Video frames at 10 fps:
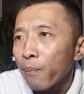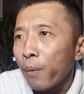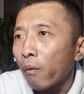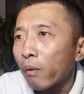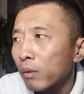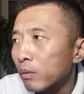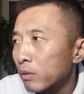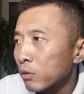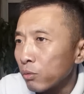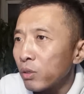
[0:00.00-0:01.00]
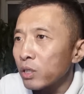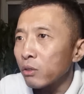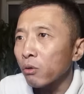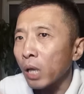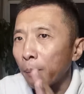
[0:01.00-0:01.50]
跑啊出去之
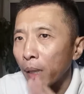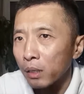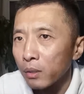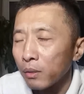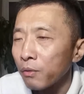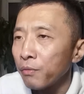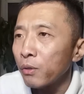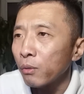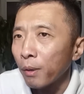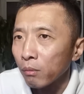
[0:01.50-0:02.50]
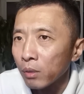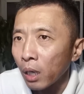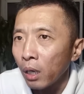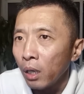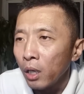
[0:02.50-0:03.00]
后，他们俩是分头跑路的。